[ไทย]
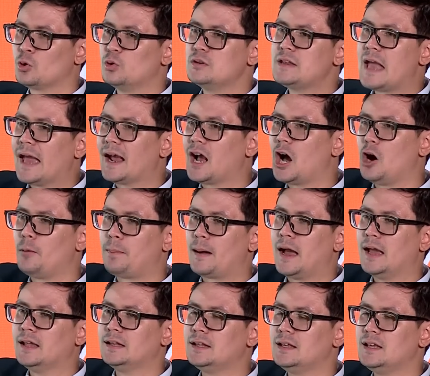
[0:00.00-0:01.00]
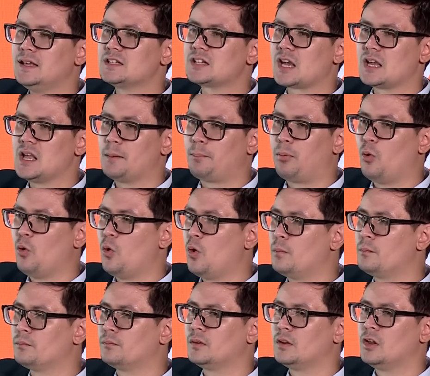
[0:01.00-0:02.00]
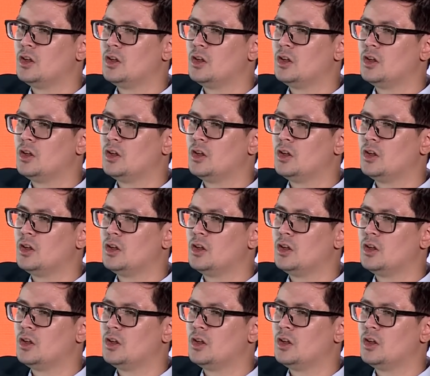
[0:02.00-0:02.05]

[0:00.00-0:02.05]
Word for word: คุณย้ายเขาไปที่ชัยภูมิ